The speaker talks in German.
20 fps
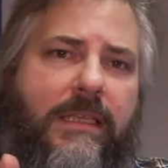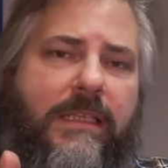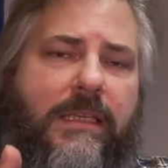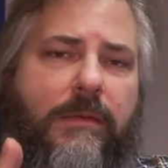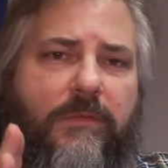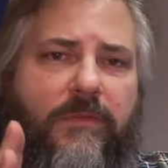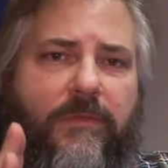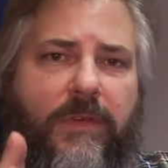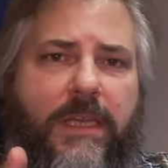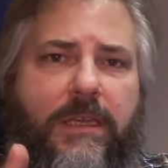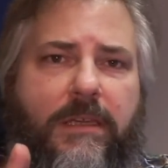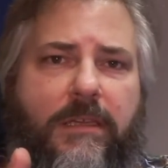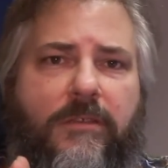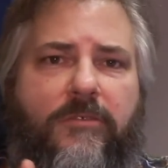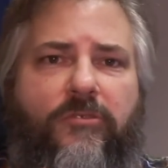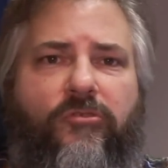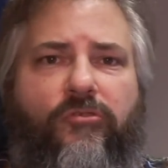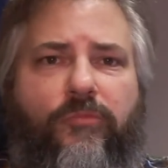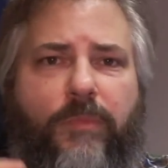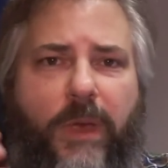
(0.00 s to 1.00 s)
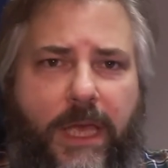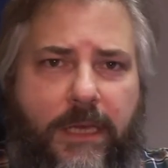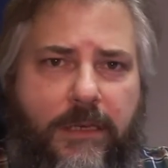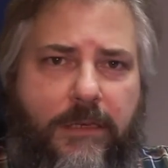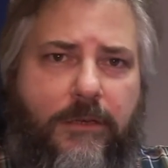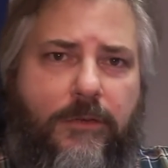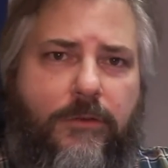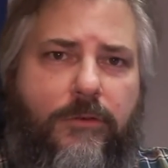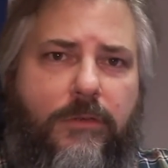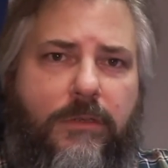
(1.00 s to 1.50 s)
selbst wenn diese
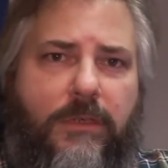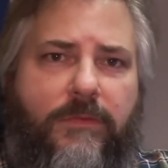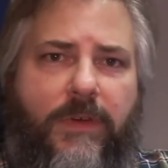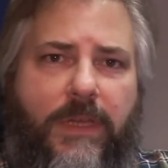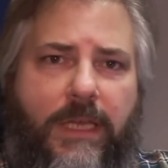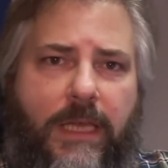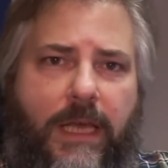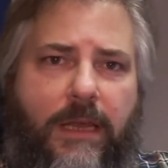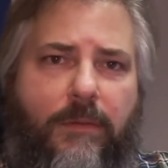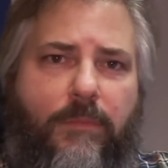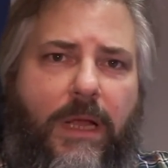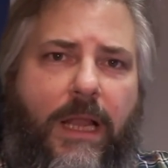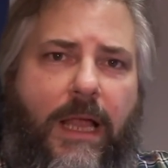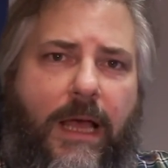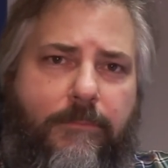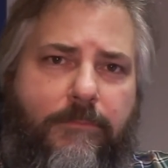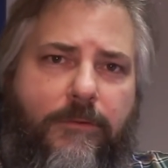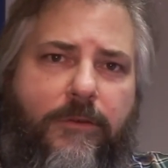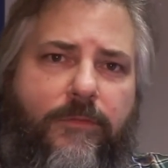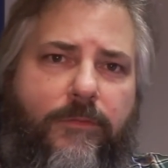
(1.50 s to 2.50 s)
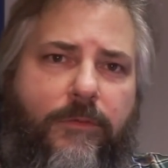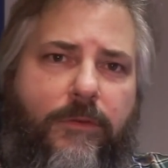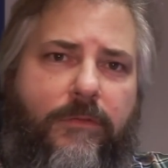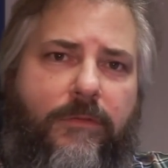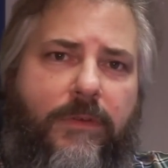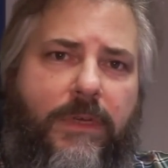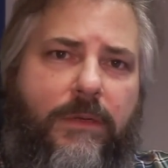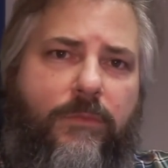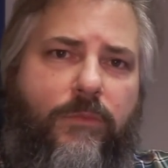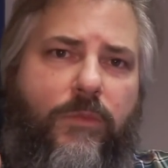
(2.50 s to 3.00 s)
später irgendwann einmal
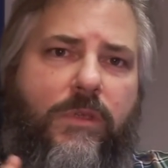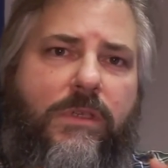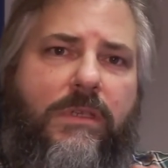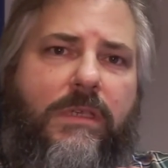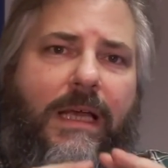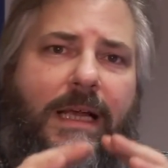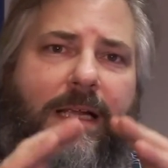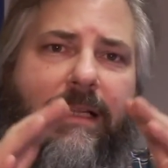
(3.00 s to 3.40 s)
abgeführt werden muss,